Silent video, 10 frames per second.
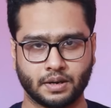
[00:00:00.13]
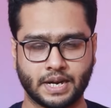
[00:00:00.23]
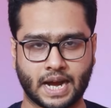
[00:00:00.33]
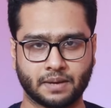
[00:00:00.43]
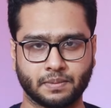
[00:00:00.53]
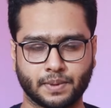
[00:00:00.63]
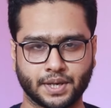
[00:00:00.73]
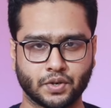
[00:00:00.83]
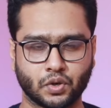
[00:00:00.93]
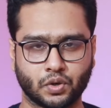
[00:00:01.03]
ডাক
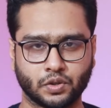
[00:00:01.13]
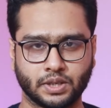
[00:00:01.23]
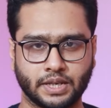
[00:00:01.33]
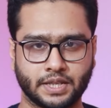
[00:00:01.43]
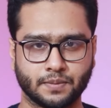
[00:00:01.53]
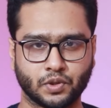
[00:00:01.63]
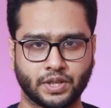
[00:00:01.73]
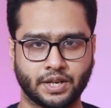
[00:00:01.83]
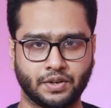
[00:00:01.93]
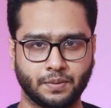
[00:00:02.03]
বিভাগের নগদ
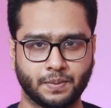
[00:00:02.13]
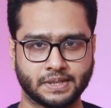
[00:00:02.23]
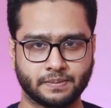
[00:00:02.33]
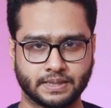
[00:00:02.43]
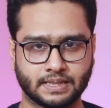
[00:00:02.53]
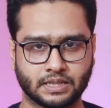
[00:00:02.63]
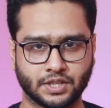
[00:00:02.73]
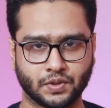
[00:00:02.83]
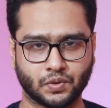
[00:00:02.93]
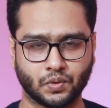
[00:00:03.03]
ইতিমধ্যে ডিপিএস ফেসার্সটি
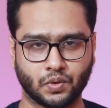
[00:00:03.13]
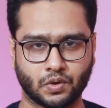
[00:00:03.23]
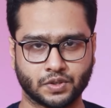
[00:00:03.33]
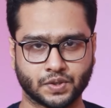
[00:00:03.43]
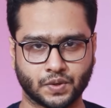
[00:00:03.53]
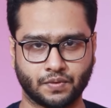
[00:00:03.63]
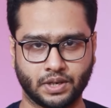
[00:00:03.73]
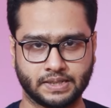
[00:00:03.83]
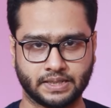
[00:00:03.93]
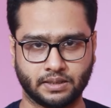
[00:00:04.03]
কিন্তু লঞ্চ করে
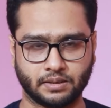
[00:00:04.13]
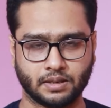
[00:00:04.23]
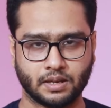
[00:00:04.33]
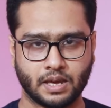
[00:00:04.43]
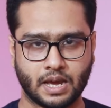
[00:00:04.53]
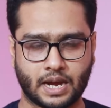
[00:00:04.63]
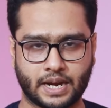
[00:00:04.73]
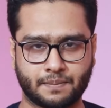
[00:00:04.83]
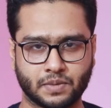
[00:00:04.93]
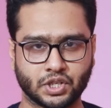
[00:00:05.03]
ফেলেছে আর
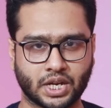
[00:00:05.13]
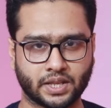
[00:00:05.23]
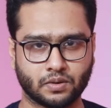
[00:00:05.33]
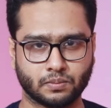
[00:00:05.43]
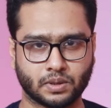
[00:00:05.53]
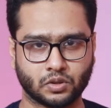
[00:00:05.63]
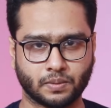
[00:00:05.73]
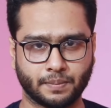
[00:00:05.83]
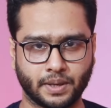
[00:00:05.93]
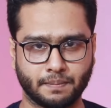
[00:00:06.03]
আমরা
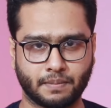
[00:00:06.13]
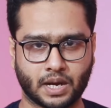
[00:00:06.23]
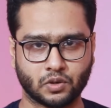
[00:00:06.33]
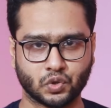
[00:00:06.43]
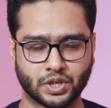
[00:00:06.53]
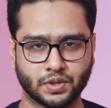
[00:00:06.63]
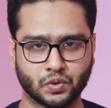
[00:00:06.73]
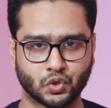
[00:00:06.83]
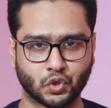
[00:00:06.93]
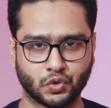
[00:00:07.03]
সাধারণগতভাবে মানুষরা কিন্তু
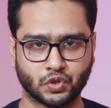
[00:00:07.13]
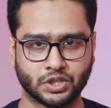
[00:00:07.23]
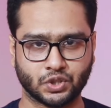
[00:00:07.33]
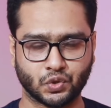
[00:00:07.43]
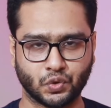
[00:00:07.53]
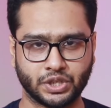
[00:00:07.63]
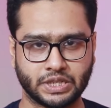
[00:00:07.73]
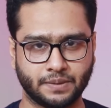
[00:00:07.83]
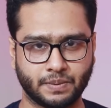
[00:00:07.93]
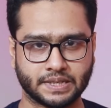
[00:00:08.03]
সঞ্চয়ের জন্যই
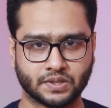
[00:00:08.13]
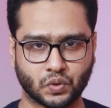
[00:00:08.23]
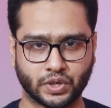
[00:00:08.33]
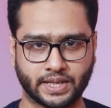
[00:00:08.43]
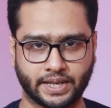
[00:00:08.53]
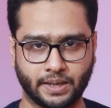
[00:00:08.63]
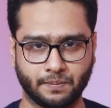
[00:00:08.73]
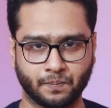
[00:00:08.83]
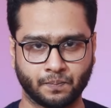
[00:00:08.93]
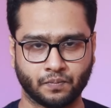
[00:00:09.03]
ডিপিএস করে থাকি
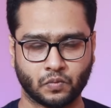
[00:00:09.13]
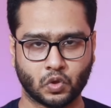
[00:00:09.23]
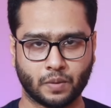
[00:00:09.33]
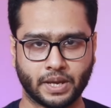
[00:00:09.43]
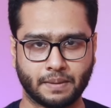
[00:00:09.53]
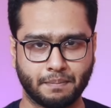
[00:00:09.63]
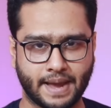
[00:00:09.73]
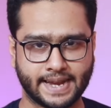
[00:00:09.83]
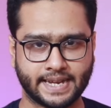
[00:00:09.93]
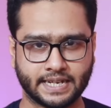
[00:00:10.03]
তবে
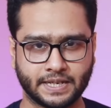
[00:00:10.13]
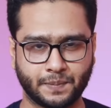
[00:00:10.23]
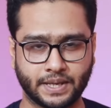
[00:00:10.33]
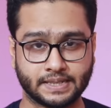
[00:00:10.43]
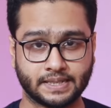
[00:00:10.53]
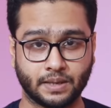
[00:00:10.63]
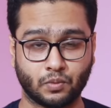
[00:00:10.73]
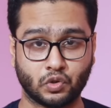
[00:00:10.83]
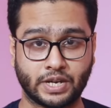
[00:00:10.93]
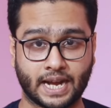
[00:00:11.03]
ব্যাংকের ডিপিএস
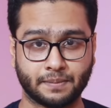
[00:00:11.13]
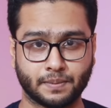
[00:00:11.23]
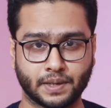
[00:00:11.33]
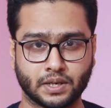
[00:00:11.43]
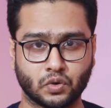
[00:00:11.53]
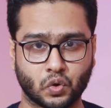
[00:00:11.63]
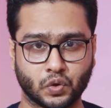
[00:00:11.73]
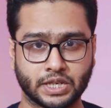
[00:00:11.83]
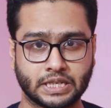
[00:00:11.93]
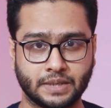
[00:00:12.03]
এবং ডাক বিভাগের
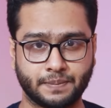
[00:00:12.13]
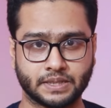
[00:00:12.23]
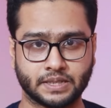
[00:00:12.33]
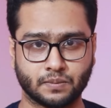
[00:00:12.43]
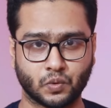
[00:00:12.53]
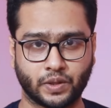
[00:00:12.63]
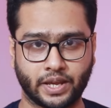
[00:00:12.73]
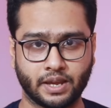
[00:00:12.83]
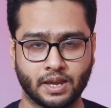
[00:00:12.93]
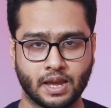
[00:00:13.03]
নগদের ডিপিএসের মধ্যে
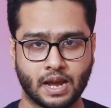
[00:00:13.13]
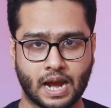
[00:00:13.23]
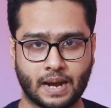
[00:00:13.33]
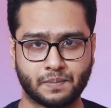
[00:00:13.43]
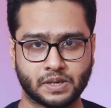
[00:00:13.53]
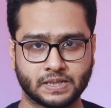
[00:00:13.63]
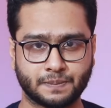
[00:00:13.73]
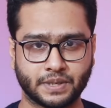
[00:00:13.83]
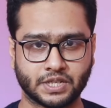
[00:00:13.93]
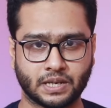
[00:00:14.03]
আপনার
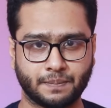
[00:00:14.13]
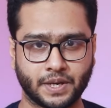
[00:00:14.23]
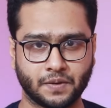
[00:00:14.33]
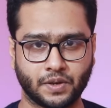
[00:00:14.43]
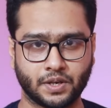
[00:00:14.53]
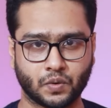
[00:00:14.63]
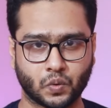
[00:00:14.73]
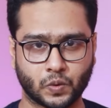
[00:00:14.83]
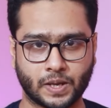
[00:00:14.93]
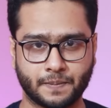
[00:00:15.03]
স্পেশাল বেনিফিট
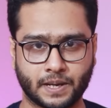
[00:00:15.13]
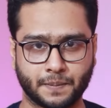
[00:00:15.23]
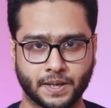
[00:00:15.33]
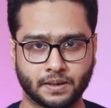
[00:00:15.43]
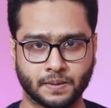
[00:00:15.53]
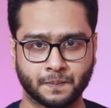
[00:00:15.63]
কোথায় পারবেন